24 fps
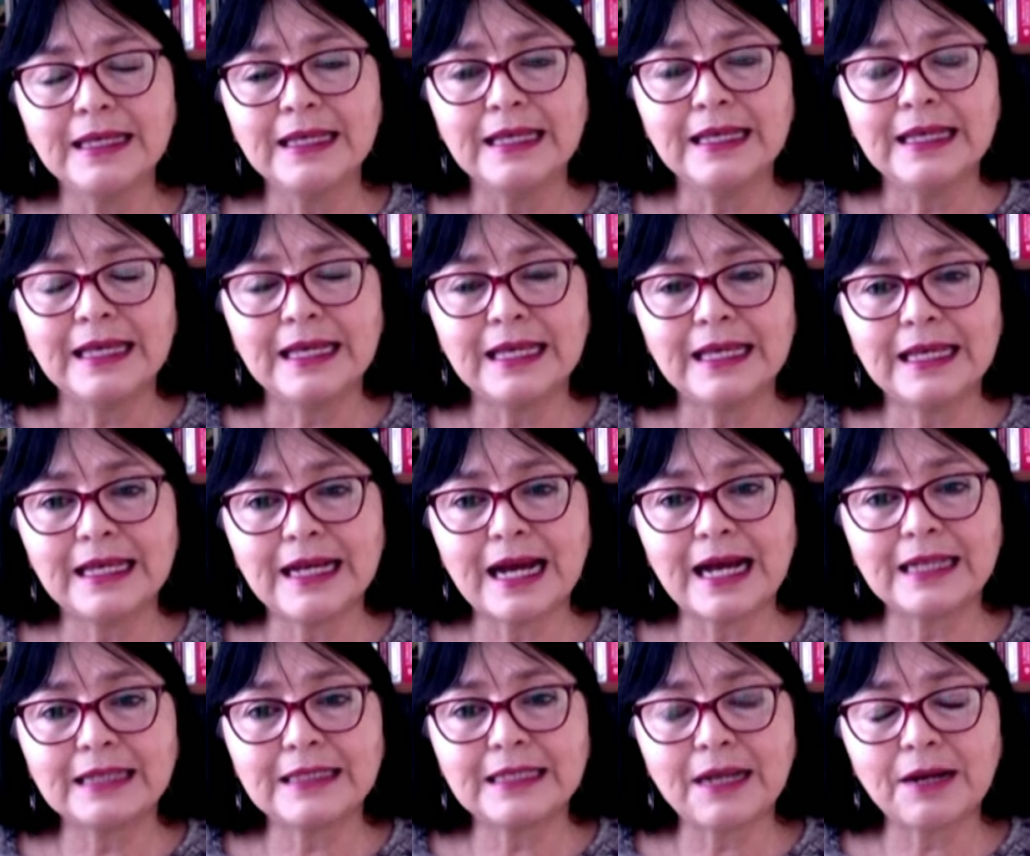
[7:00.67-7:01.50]
eh, a
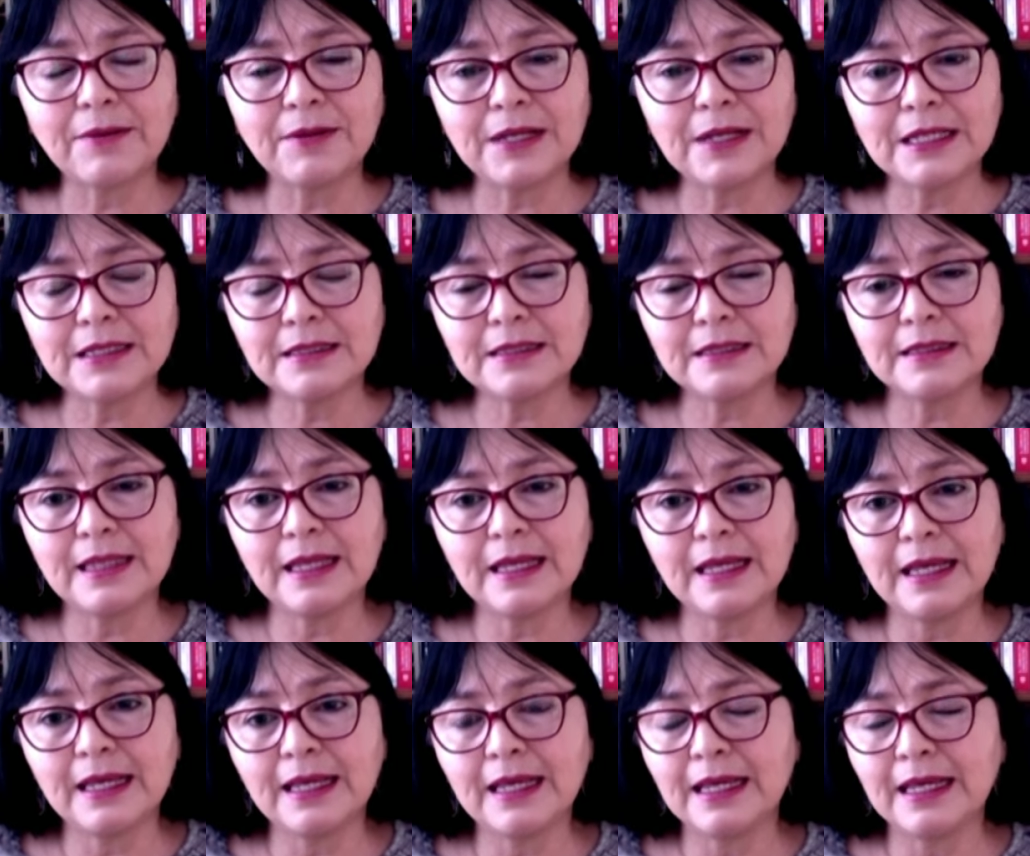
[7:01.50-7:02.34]
través
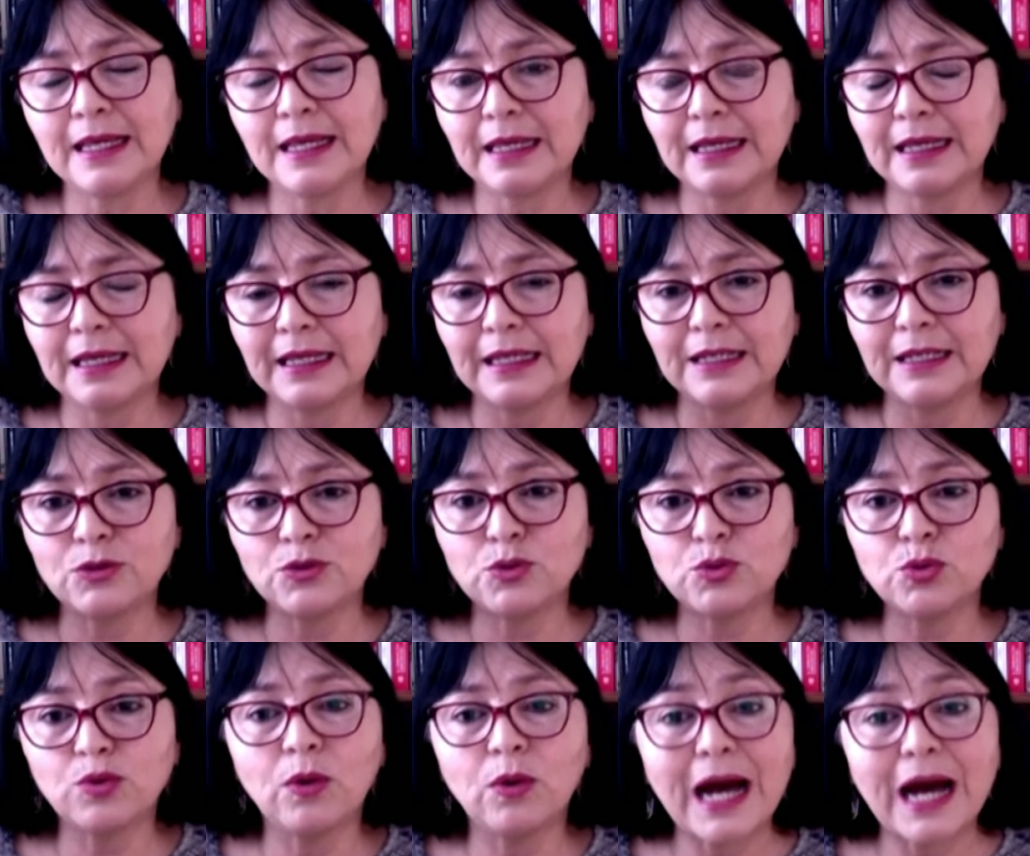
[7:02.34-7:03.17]
de eh,
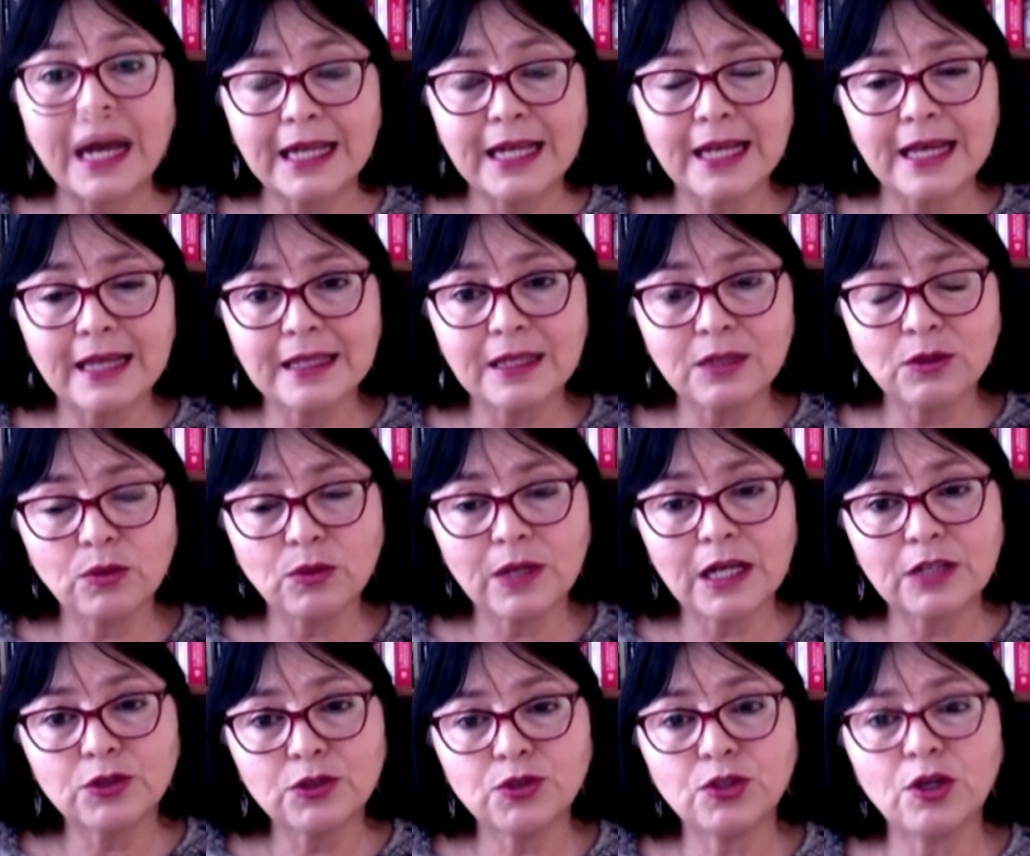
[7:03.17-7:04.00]
su área de
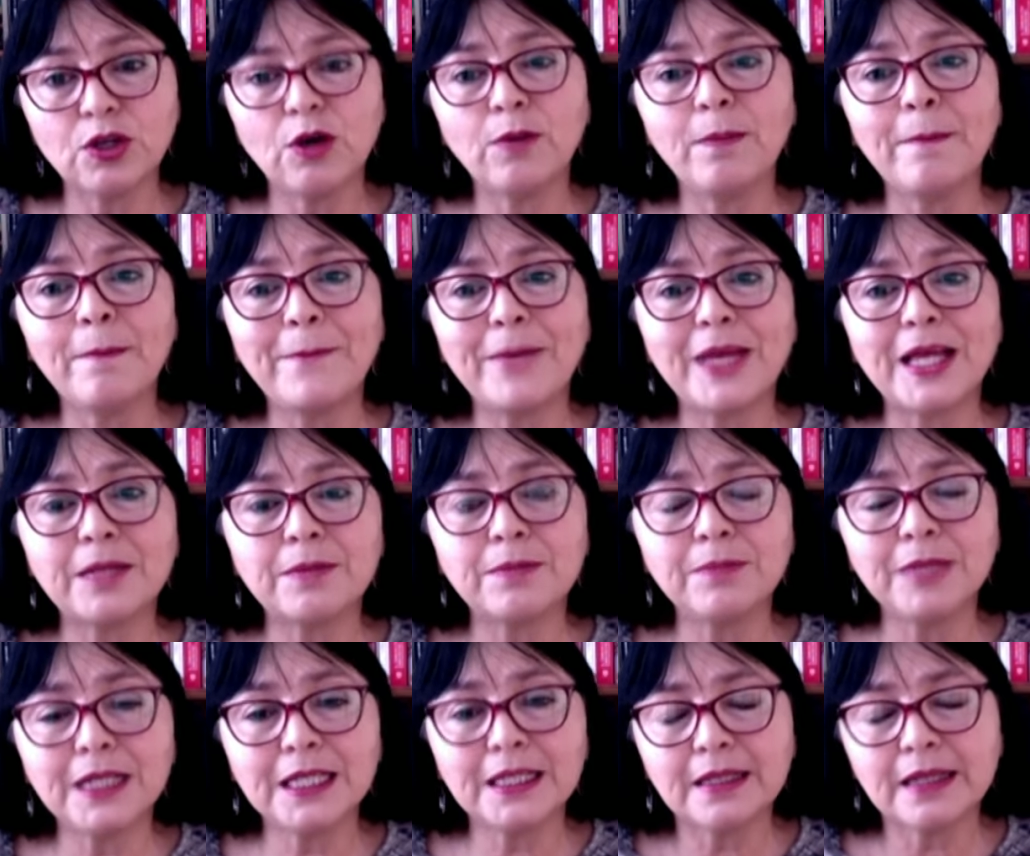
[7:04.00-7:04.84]
educación
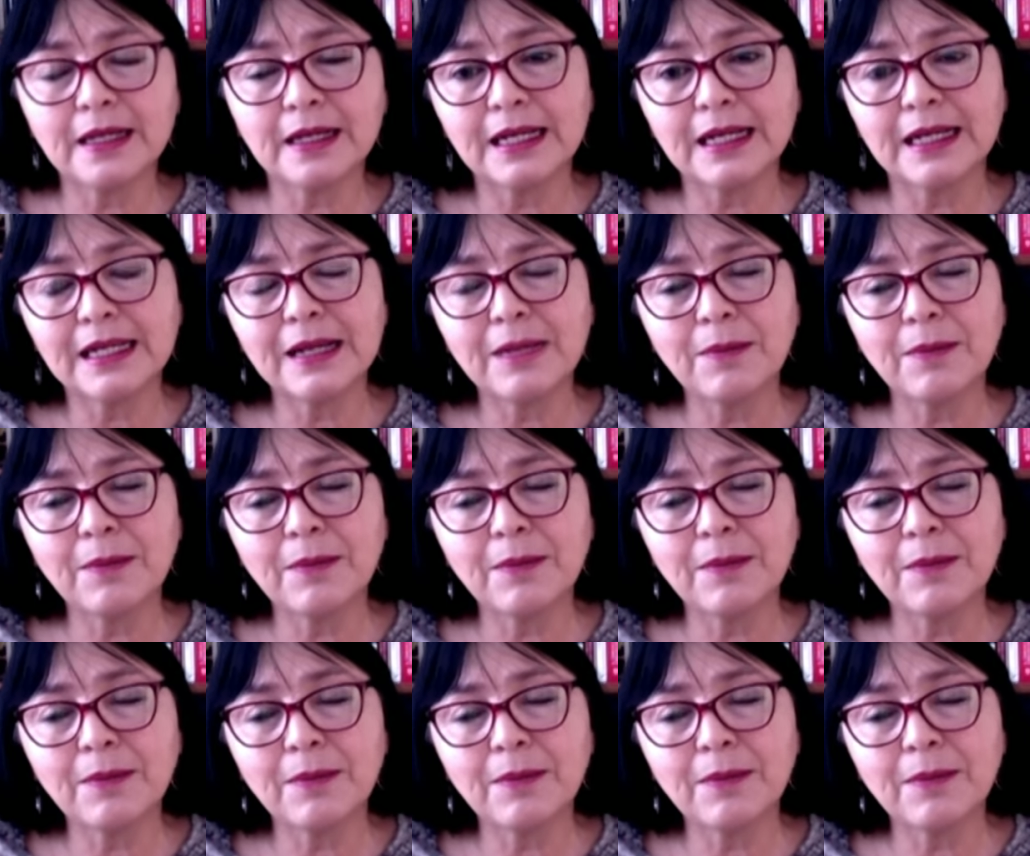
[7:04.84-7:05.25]
permiten que la